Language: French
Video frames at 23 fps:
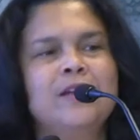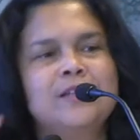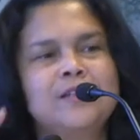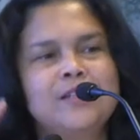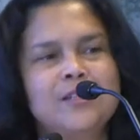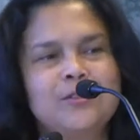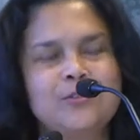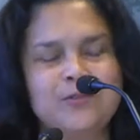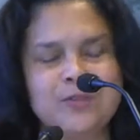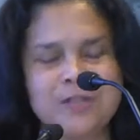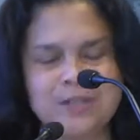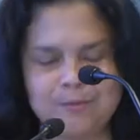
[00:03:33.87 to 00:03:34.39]

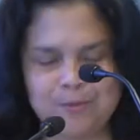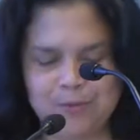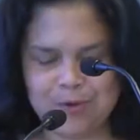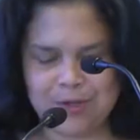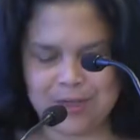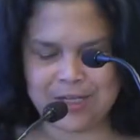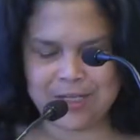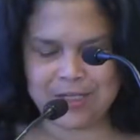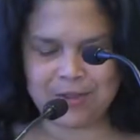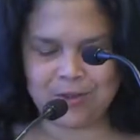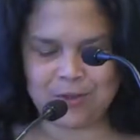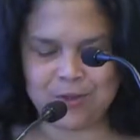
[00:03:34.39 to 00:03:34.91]
c'est une
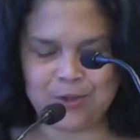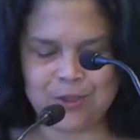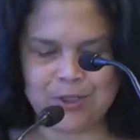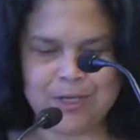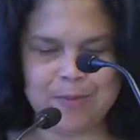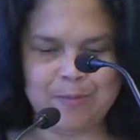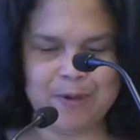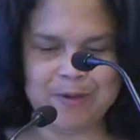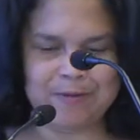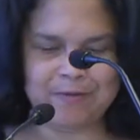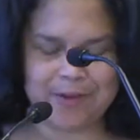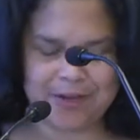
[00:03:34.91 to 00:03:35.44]
hypothèse que je
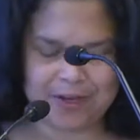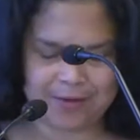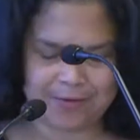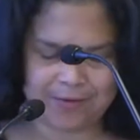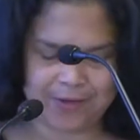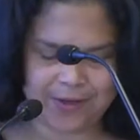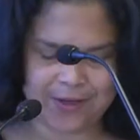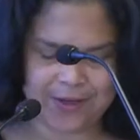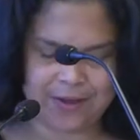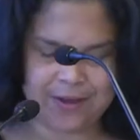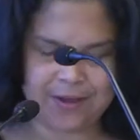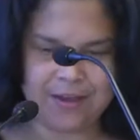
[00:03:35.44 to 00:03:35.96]
n'ai pas
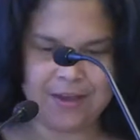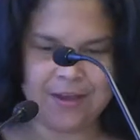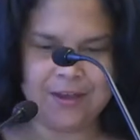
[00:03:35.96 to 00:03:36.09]
vérifiée.